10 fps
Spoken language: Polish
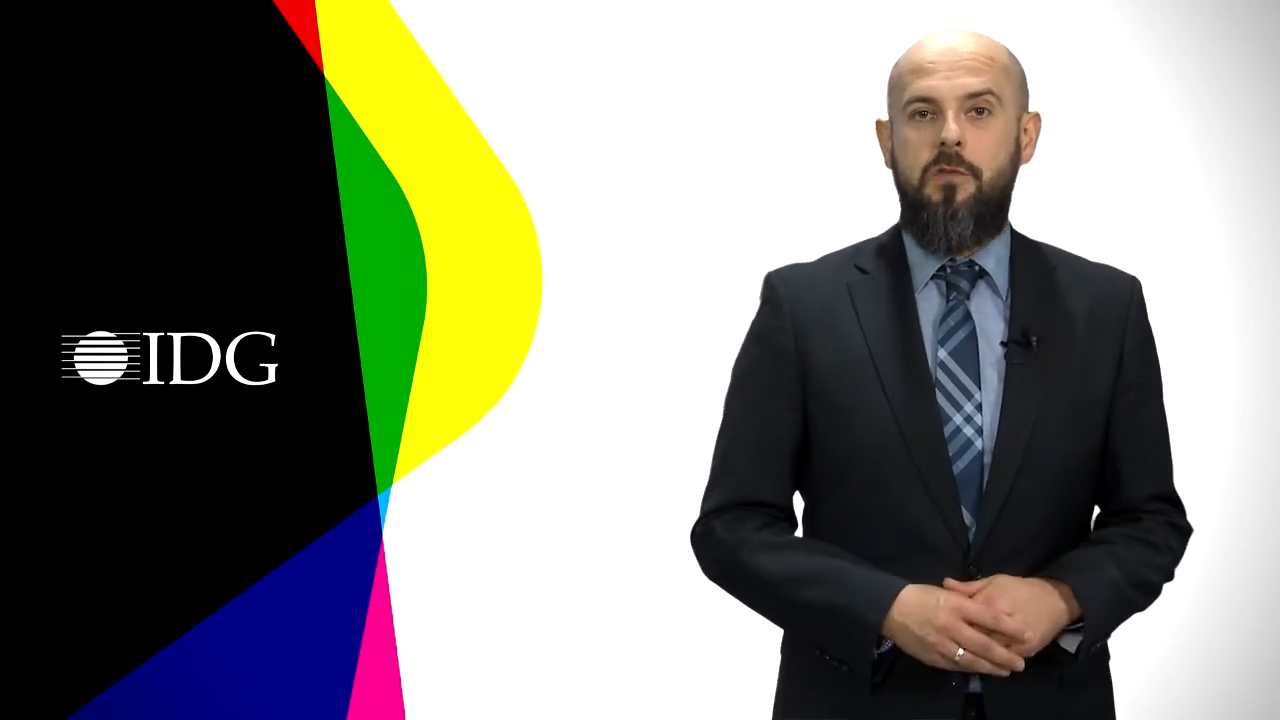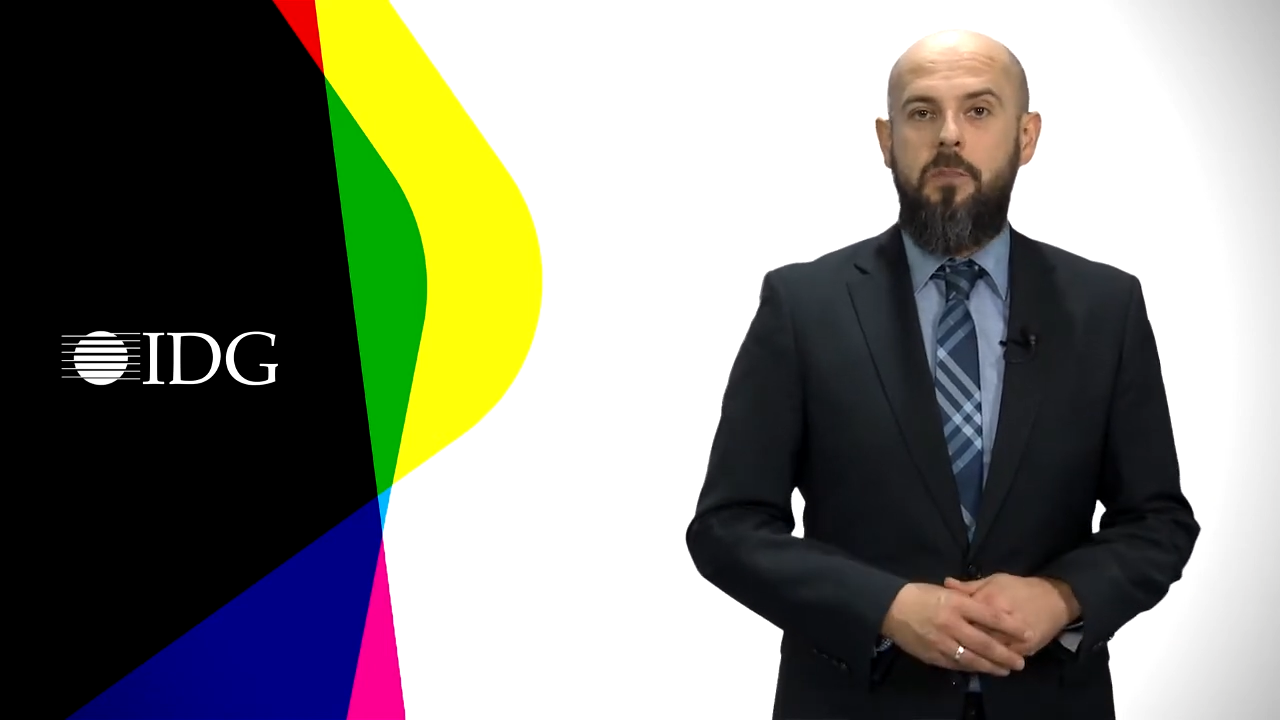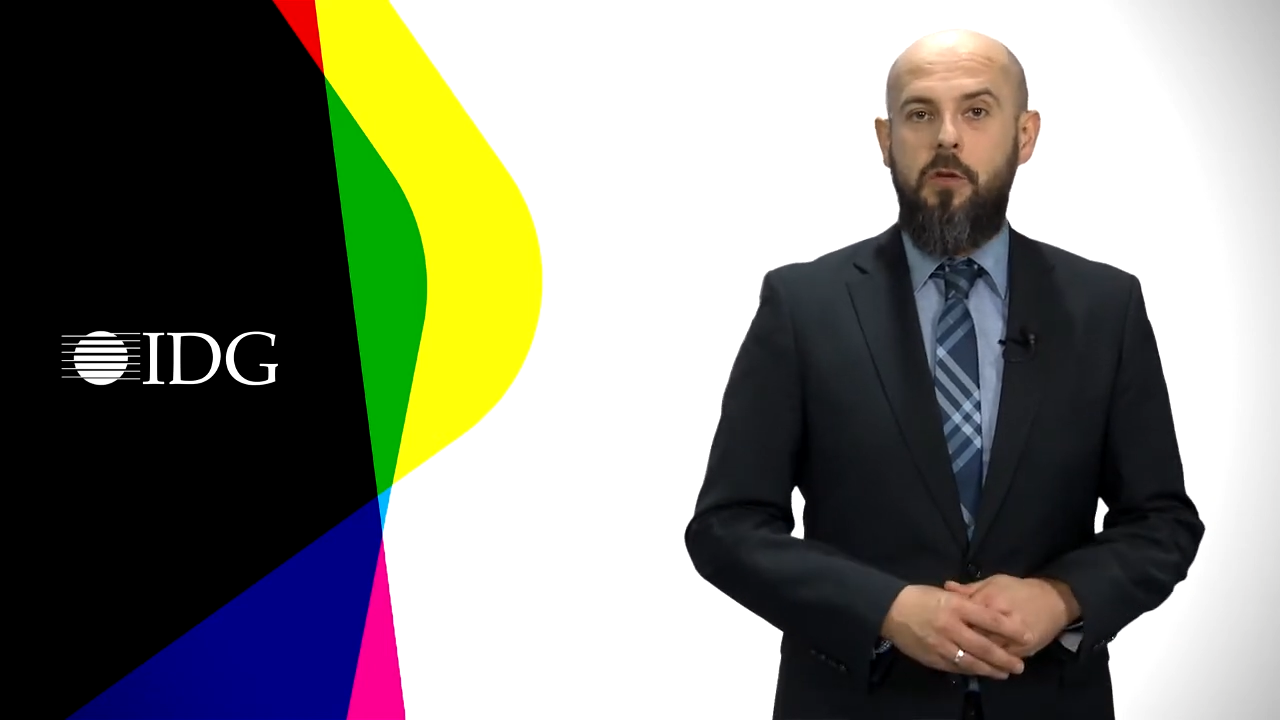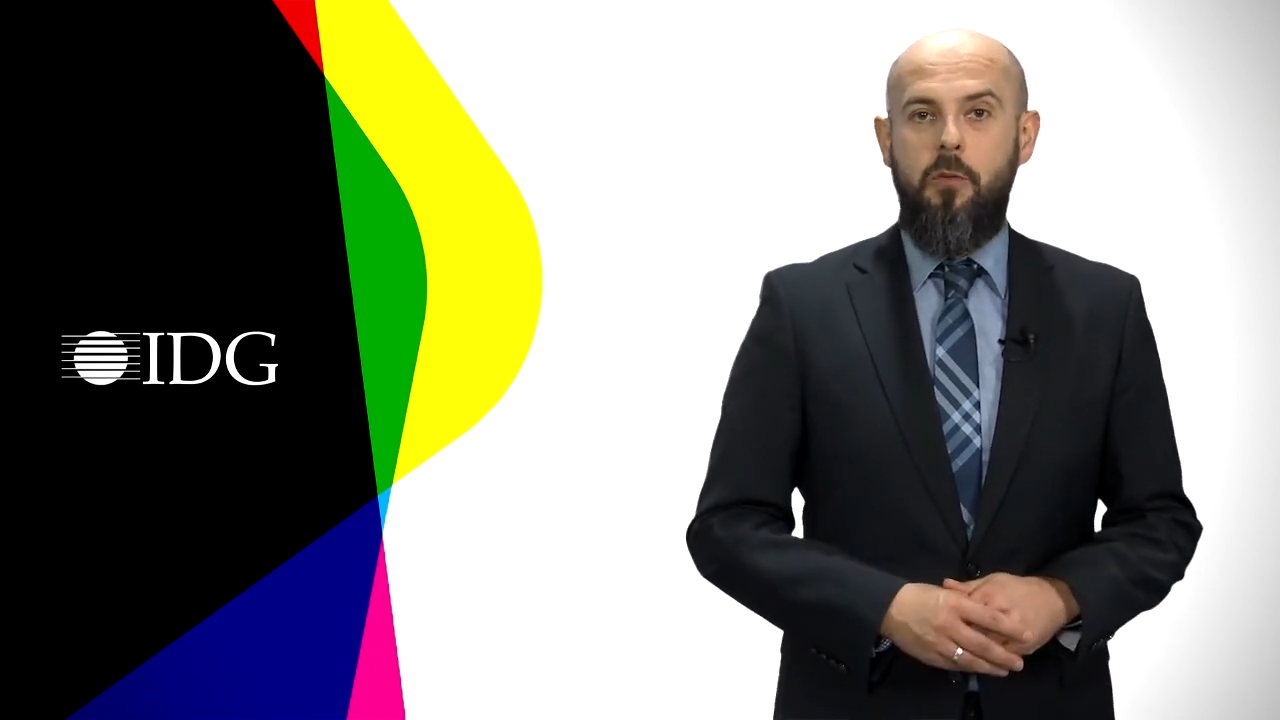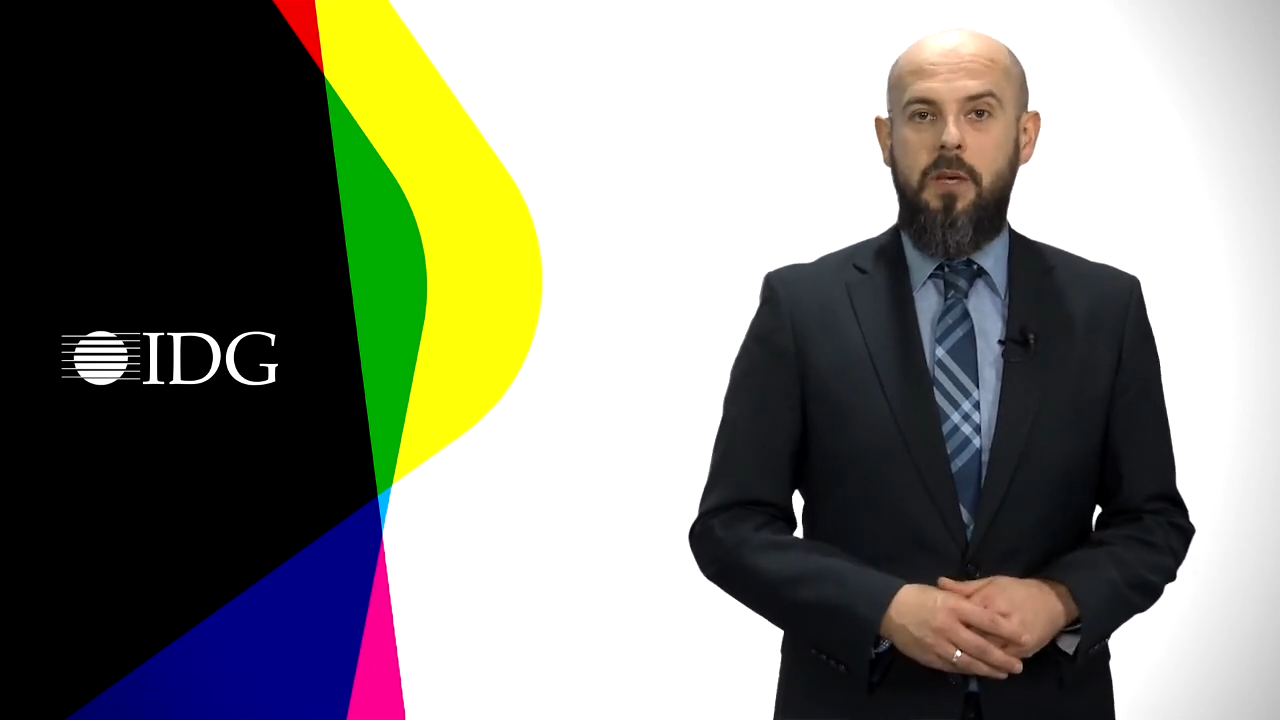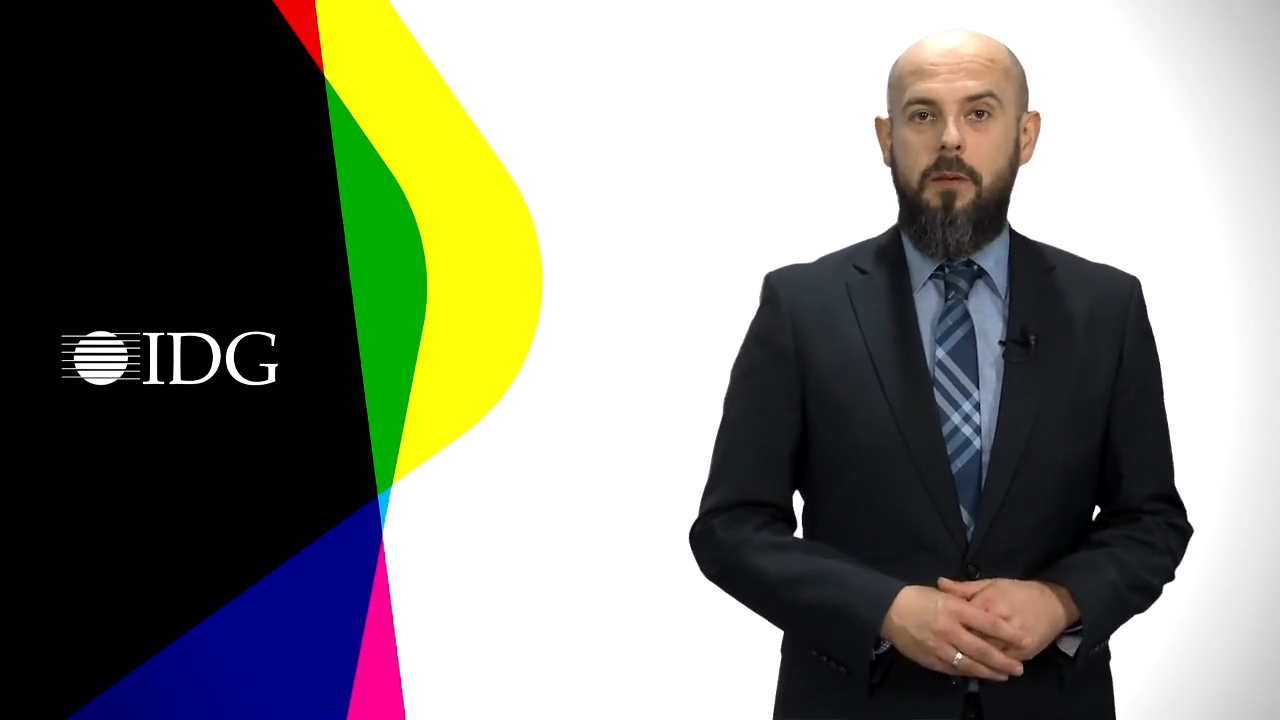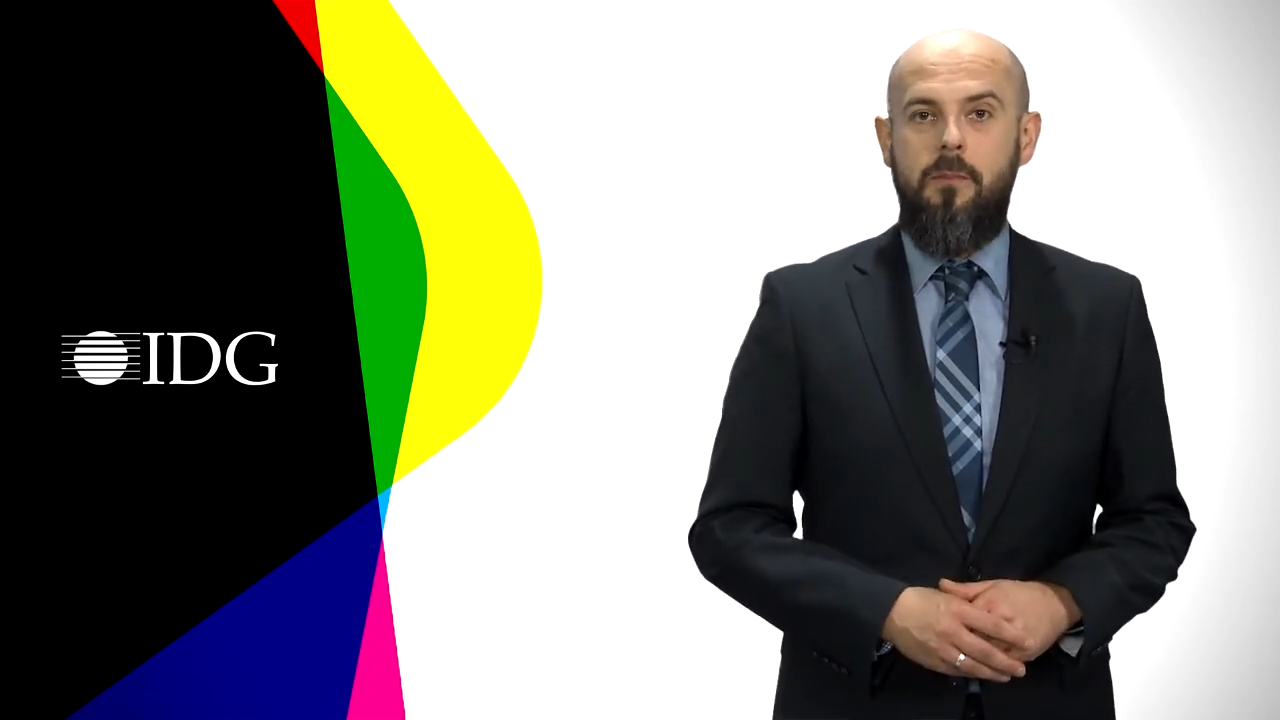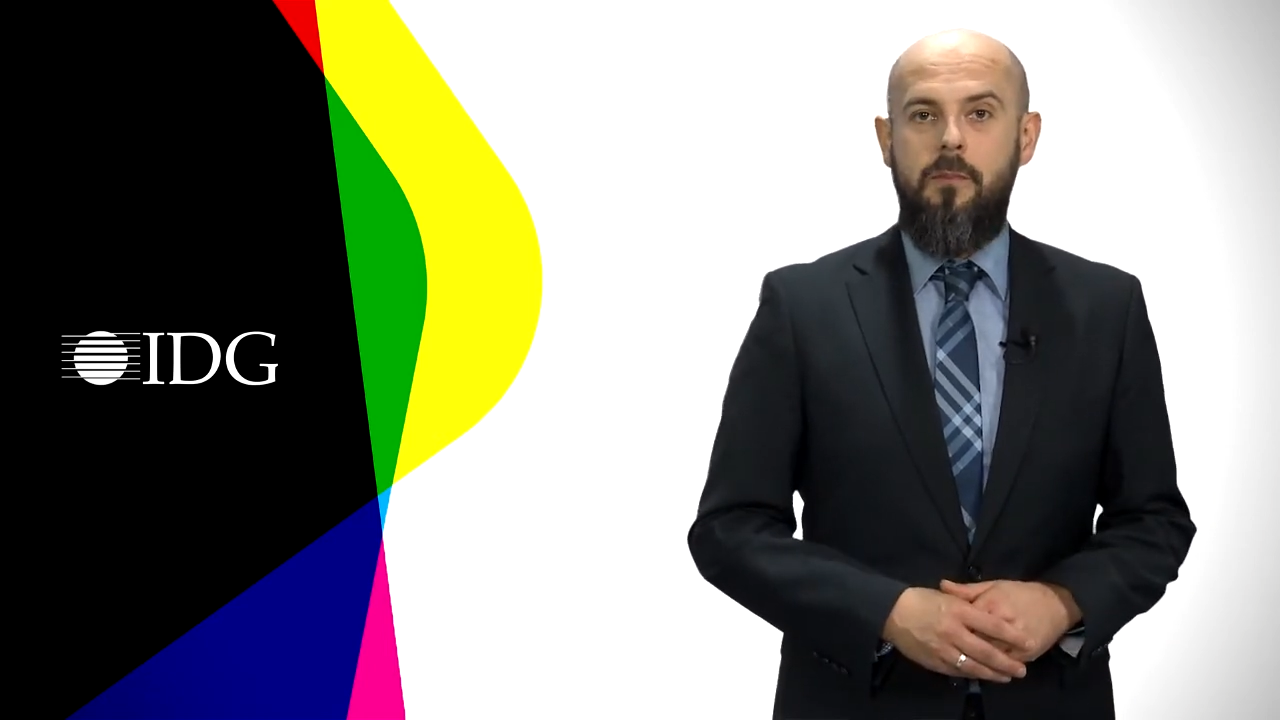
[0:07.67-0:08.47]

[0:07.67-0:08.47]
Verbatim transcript: w B2B.